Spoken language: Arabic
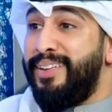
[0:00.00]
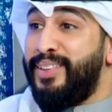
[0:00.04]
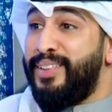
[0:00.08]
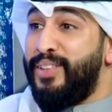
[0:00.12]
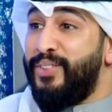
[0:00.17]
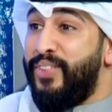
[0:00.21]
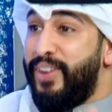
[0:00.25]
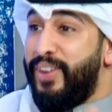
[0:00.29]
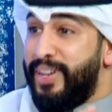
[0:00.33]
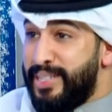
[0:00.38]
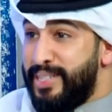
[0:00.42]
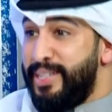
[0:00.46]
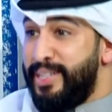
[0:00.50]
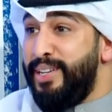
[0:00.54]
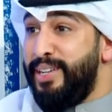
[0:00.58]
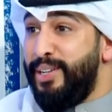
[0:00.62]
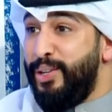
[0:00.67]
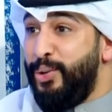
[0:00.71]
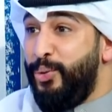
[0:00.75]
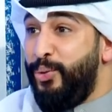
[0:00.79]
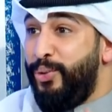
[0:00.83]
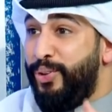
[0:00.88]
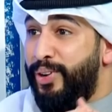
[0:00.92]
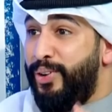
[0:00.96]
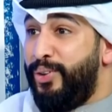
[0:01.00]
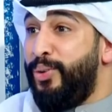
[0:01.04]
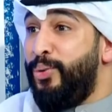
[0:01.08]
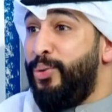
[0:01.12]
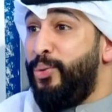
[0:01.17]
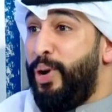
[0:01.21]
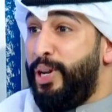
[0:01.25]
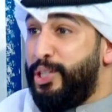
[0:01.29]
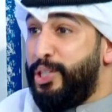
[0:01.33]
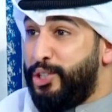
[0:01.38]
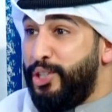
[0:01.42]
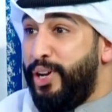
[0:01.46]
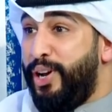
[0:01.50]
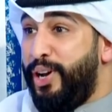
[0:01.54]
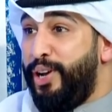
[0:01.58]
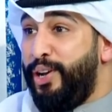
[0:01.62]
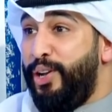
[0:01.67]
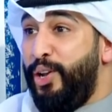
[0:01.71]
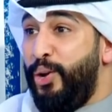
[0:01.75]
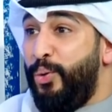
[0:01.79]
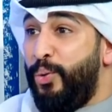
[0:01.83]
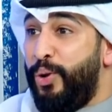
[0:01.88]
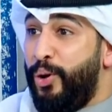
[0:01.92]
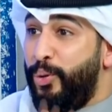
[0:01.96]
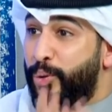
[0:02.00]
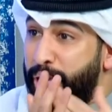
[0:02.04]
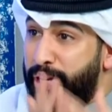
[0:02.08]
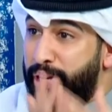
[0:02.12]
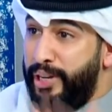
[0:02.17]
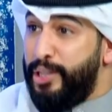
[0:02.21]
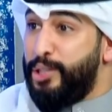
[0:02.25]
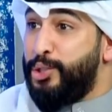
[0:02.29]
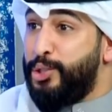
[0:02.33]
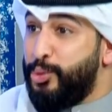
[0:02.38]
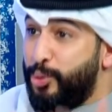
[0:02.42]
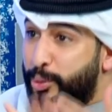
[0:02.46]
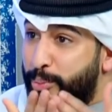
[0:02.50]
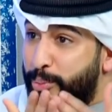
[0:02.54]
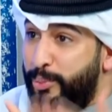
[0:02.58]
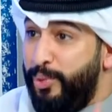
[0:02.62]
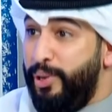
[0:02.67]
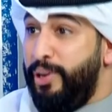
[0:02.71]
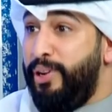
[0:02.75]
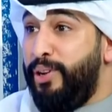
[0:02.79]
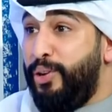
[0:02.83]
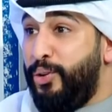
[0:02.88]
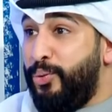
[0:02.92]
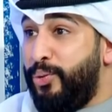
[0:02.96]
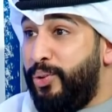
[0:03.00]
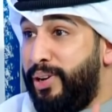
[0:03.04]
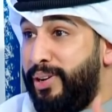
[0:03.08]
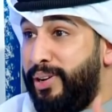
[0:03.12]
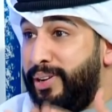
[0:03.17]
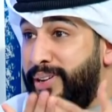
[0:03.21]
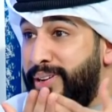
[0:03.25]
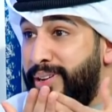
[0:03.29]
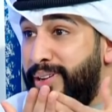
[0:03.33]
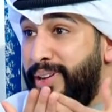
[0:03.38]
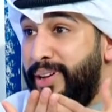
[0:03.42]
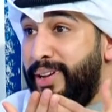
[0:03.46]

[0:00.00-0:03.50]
تفاصيل اشياء حلوه واشياء حلوه وعيش وملح و